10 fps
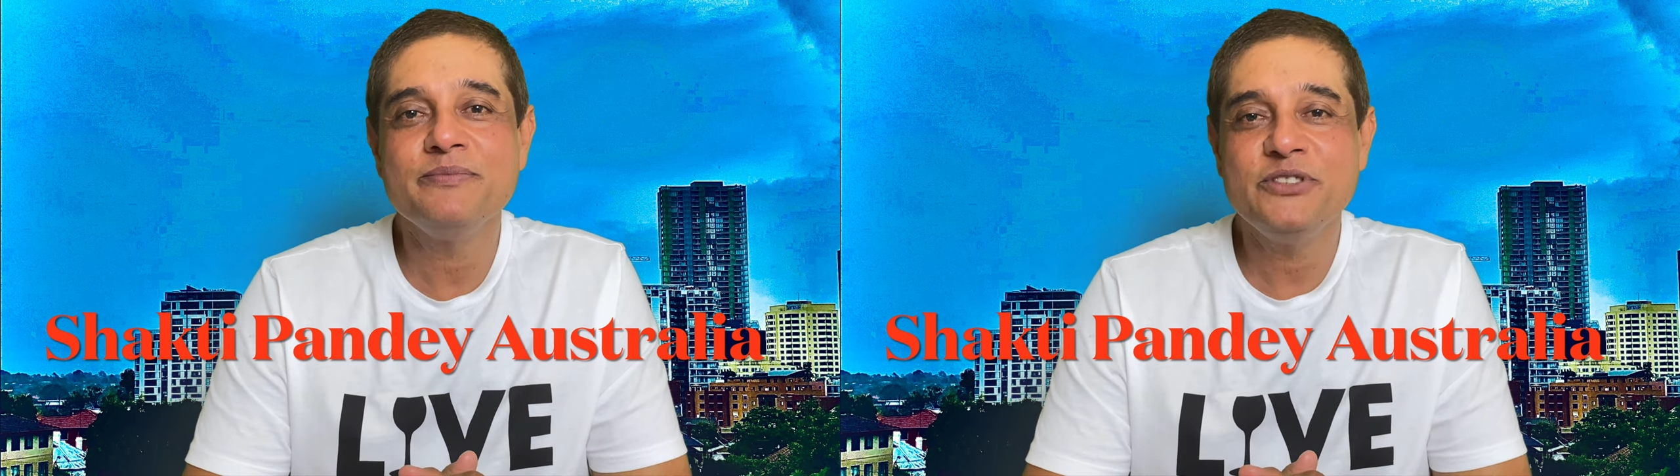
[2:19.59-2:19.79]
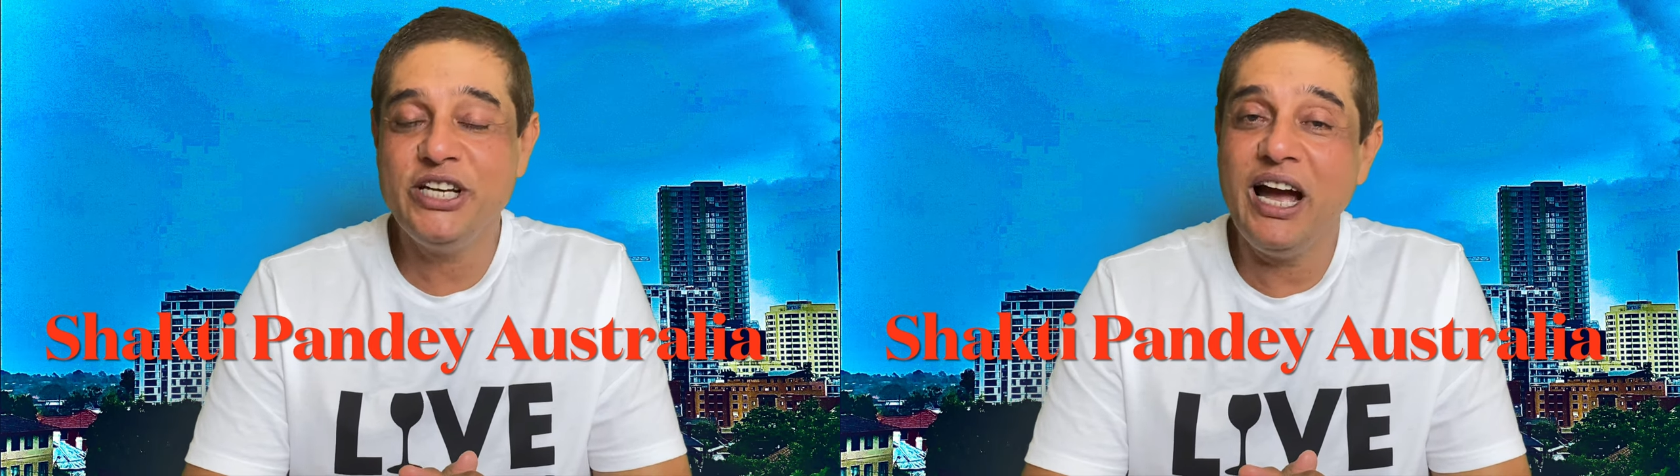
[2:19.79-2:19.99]

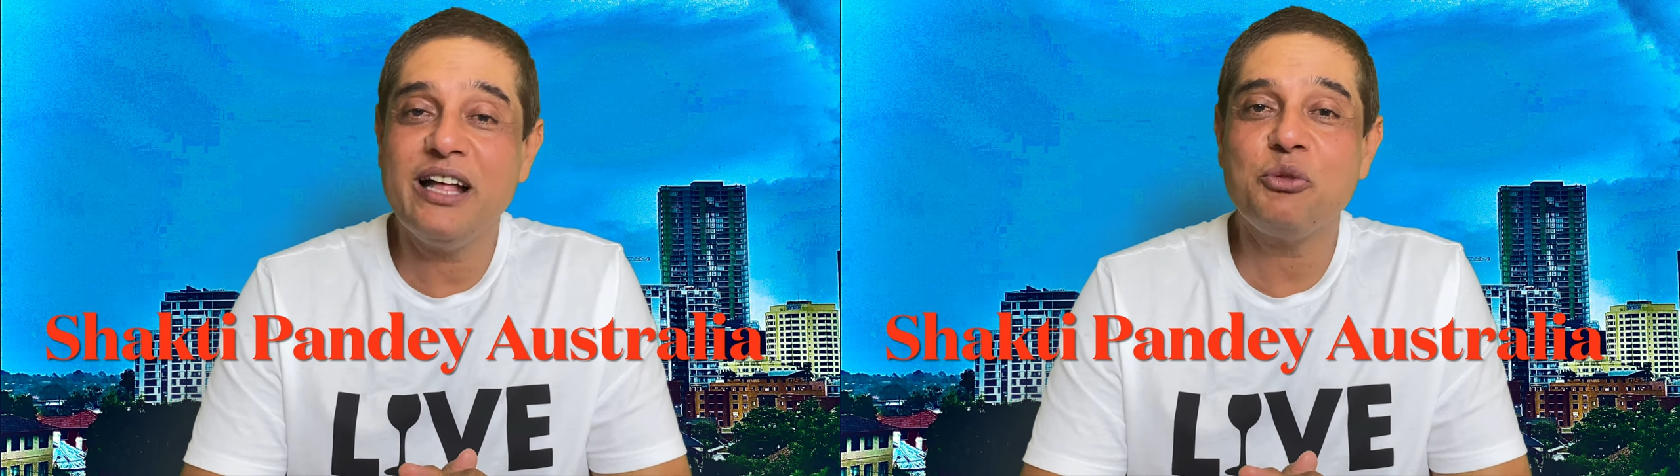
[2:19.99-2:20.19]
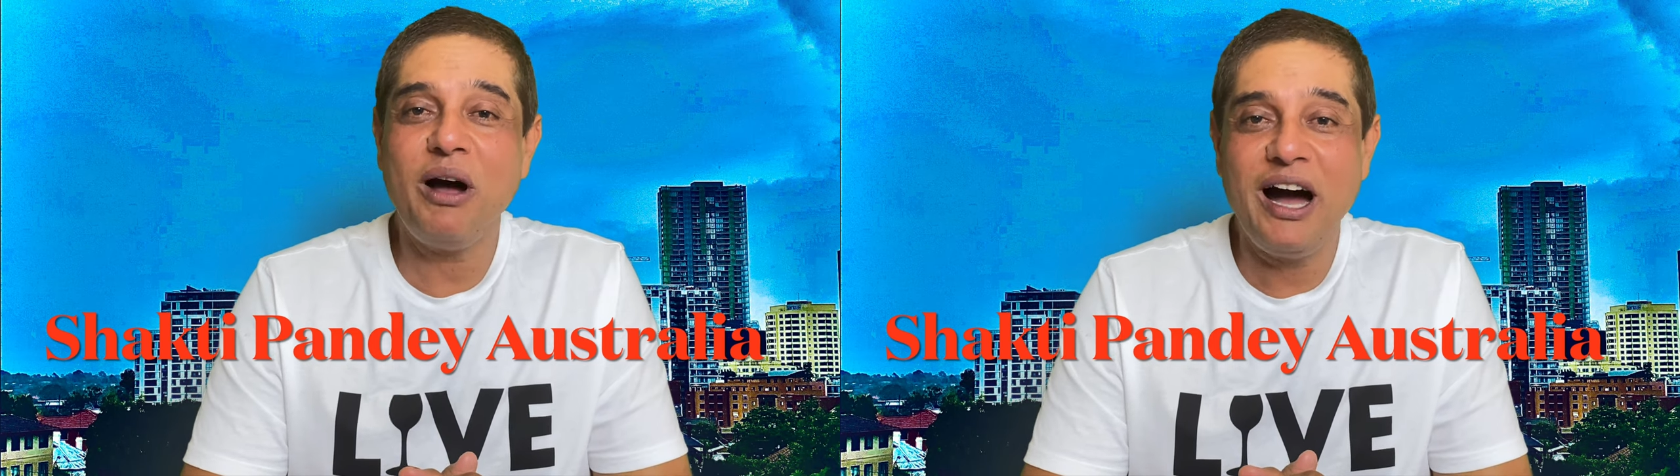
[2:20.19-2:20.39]
जी
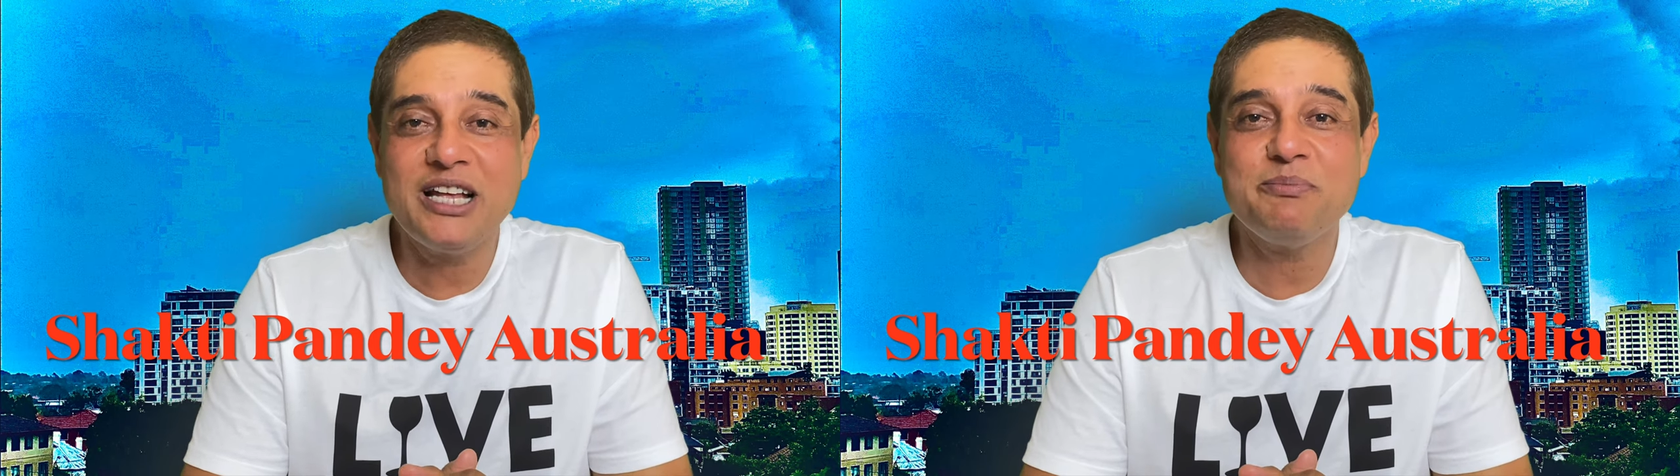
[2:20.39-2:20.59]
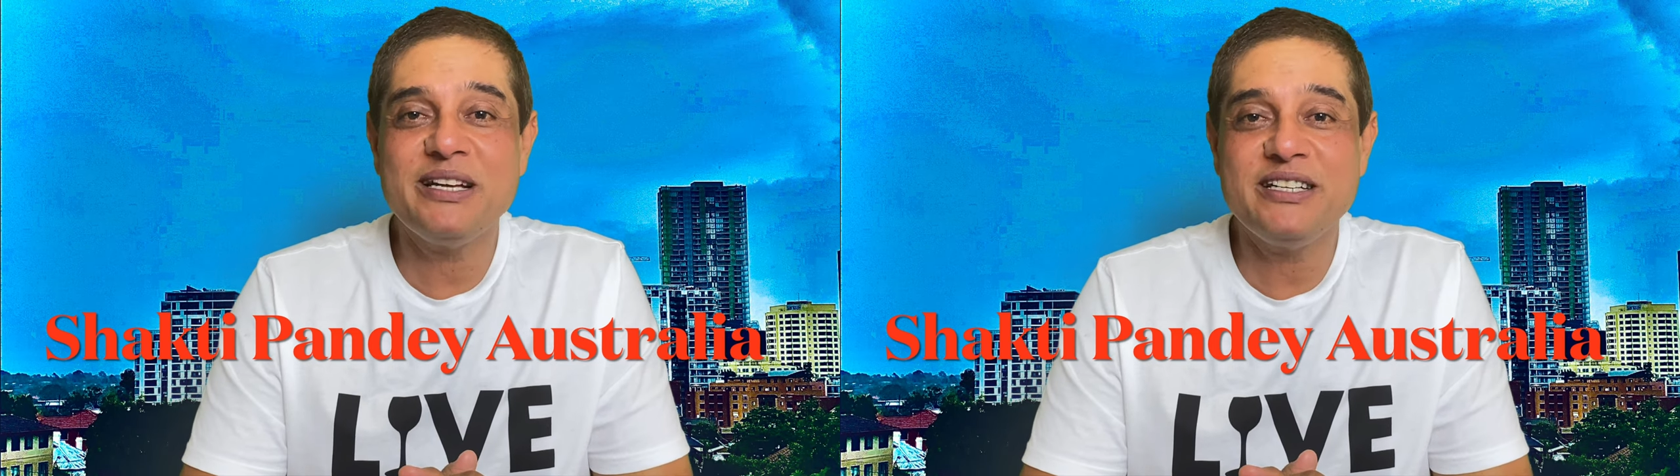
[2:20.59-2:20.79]
हाँ तो
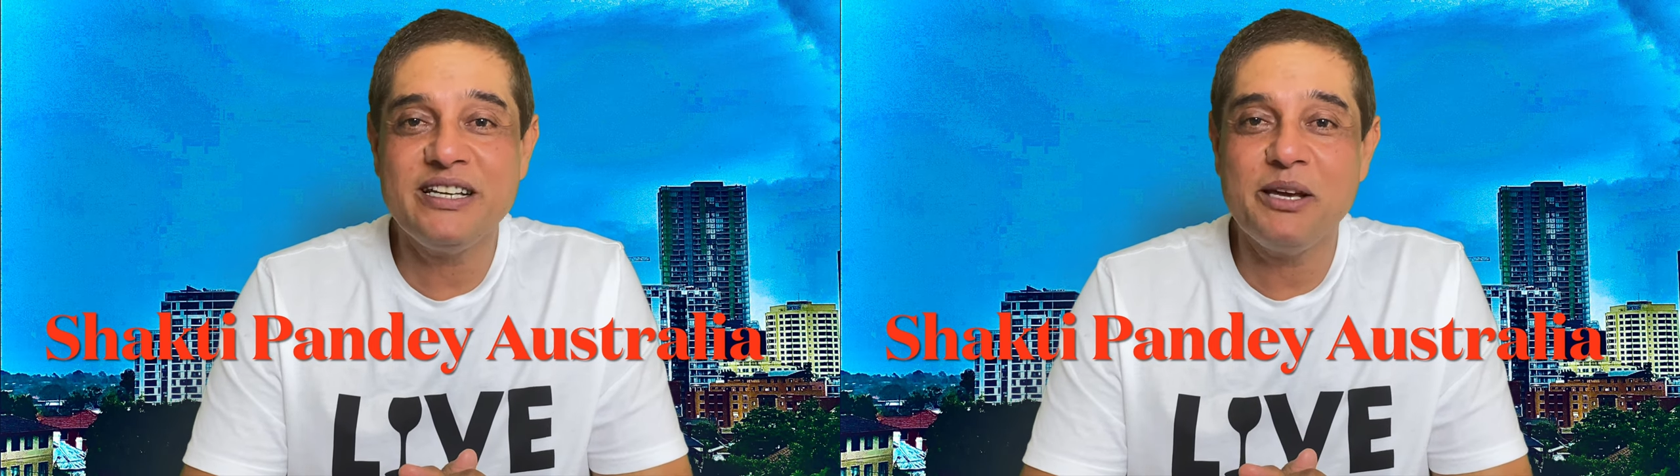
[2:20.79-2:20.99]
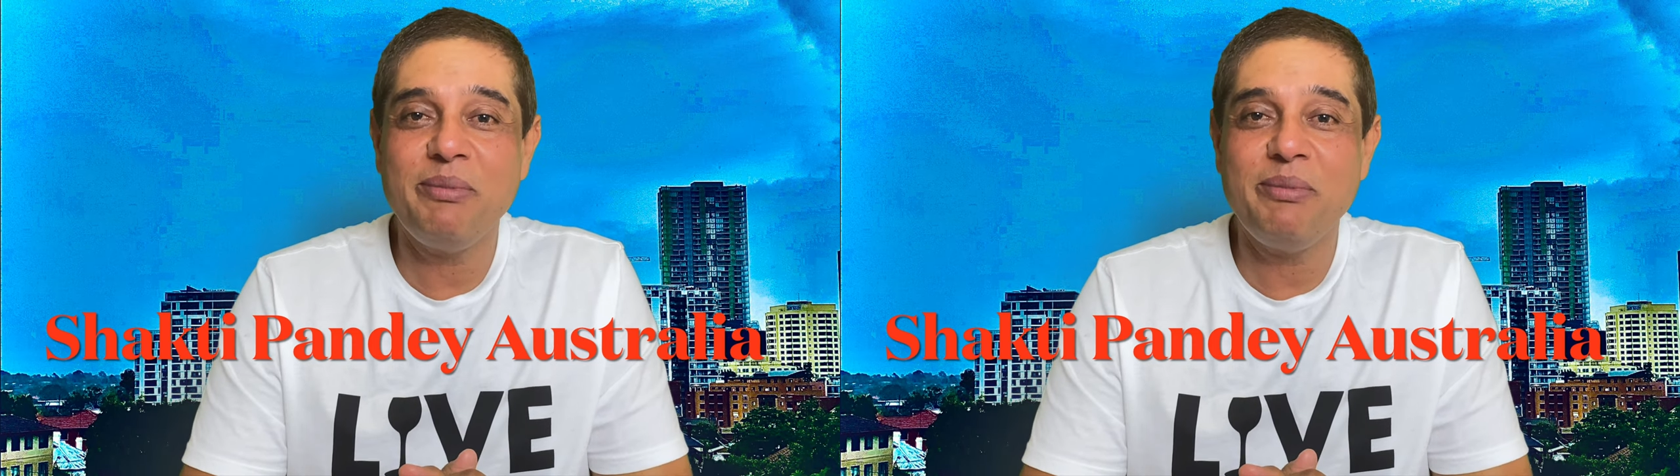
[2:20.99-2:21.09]
आज मैं जिनकी